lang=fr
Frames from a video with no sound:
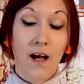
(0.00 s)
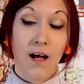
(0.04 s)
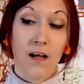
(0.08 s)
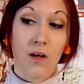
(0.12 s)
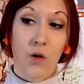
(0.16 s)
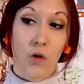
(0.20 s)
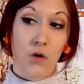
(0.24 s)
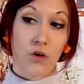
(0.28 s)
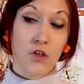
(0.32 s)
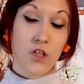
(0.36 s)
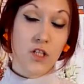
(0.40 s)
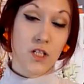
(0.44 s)

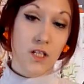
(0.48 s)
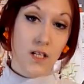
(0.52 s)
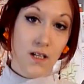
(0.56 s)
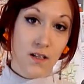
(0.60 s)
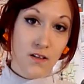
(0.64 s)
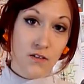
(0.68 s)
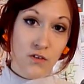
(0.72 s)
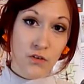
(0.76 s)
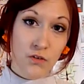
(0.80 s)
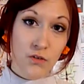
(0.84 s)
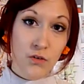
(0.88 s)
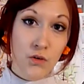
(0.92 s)
Alors chez
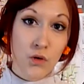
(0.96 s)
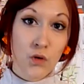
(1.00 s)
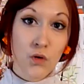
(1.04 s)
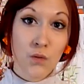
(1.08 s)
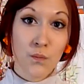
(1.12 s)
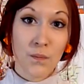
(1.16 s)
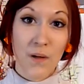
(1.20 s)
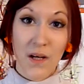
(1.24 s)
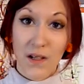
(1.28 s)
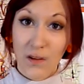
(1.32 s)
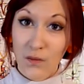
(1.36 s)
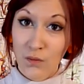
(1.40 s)
les
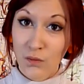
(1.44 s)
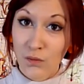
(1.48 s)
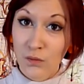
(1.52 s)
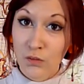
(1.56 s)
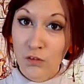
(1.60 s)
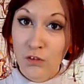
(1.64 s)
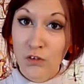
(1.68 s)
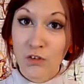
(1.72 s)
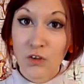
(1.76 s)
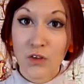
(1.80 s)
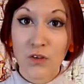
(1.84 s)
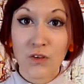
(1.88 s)
enfants par
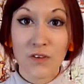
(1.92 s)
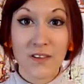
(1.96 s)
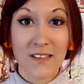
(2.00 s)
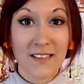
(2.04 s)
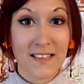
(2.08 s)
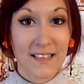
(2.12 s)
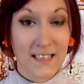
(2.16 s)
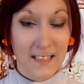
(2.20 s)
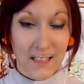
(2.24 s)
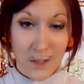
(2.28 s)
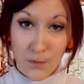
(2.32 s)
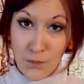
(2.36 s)
contre
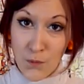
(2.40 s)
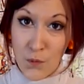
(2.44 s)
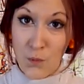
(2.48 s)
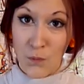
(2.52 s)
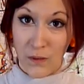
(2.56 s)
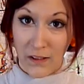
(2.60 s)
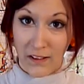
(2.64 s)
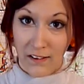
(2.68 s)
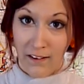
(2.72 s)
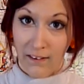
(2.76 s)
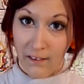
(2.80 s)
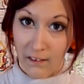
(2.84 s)
c'est un peu
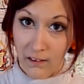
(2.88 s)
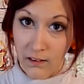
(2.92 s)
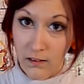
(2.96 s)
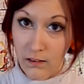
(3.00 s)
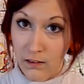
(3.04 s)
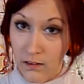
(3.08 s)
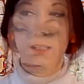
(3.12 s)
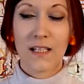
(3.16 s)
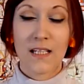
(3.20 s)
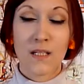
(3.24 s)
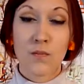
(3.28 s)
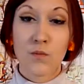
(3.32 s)
moins clair.
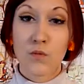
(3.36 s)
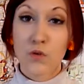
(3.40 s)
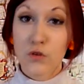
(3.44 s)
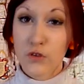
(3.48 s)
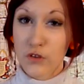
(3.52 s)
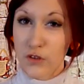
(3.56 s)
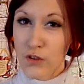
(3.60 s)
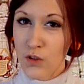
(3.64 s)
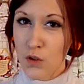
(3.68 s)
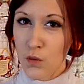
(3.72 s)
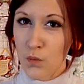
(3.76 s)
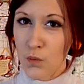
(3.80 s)
Il me
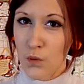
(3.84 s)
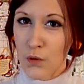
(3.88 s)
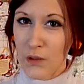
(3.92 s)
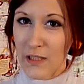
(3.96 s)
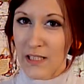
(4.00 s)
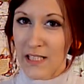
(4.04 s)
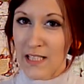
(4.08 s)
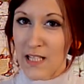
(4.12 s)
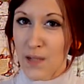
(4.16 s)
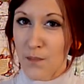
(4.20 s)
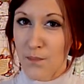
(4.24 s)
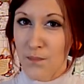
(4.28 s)
semble
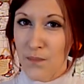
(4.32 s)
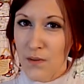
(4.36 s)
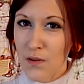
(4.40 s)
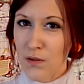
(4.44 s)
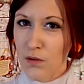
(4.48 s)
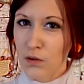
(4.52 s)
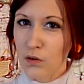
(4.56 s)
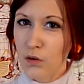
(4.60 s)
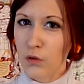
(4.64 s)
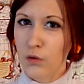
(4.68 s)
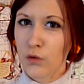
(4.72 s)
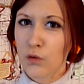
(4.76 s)
qu'il n'y a pas
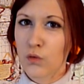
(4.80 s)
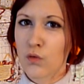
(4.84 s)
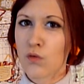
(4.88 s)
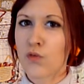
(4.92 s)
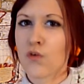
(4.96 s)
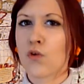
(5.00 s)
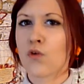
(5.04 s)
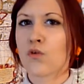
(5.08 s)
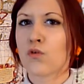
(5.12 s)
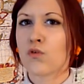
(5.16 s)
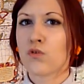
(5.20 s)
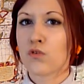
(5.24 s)
encore de
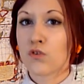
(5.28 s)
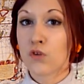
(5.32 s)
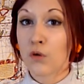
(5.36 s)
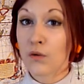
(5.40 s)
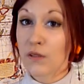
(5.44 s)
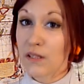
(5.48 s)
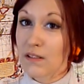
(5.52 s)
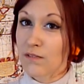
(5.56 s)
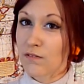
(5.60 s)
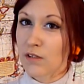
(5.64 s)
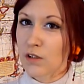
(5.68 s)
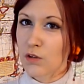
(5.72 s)
consensus
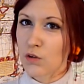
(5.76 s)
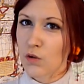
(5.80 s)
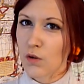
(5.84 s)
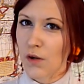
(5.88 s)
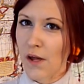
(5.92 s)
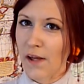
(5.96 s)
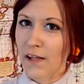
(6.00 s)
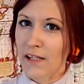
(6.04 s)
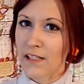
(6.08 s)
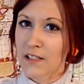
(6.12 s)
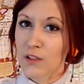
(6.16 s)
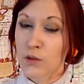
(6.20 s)
scientifique sur
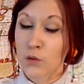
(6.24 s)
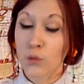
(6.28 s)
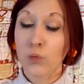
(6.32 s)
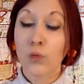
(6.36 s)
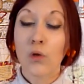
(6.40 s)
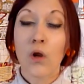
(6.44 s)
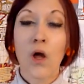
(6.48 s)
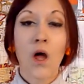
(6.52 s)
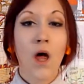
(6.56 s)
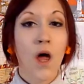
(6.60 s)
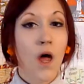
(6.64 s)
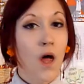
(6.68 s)
la question,
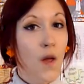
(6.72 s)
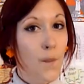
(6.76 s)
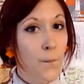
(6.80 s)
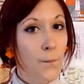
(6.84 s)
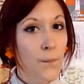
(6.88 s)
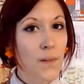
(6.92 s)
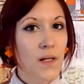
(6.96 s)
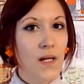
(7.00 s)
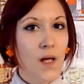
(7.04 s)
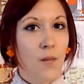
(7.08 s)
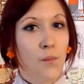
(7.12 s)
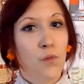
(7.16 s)

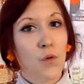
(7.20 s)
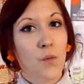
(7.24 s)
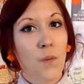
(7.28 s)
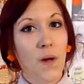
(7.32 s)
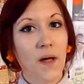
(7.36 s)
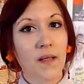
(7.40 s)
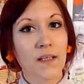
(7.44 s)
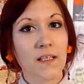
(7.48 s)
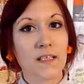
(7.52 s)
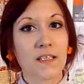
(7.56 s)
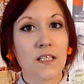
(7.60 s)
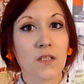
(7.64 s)
mais la
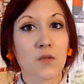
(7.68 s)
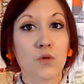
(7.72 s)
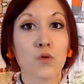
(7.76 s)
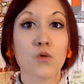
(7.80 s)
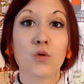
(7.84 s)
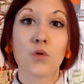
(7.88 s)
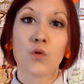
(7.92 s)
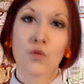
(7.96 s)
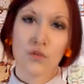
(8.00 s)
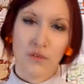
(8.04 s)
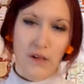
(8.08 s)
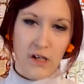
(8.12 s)
plupart des
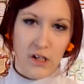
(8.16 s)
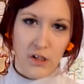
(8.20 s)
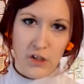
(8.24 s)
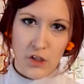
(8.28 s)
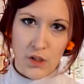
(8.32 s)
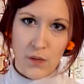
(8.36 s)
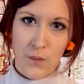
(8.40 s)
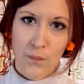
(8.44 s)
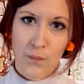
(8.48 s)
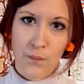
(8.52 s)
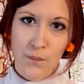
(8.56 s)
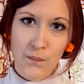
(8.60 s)
études
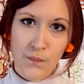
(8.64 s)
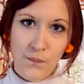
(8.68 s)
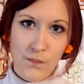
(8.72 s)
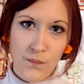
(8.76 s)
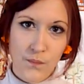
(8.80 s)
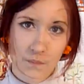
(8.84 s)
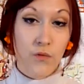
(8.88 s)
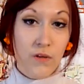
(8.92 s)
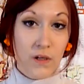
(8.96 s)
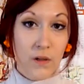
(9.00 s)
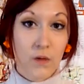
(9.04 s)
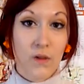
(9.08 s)
convergent.
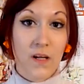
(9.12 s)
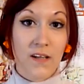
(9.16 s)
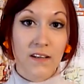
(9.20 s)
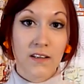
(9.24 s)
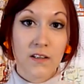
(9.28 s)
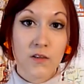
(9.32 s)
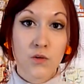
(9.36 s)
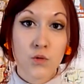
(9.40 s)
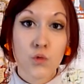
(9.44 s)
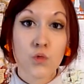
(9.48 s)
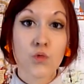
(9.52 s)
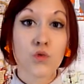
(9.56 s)
On sait que
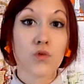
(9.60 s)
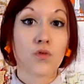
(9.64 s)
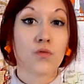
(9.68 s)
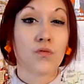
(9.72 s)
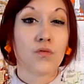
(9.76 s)
l'attrition se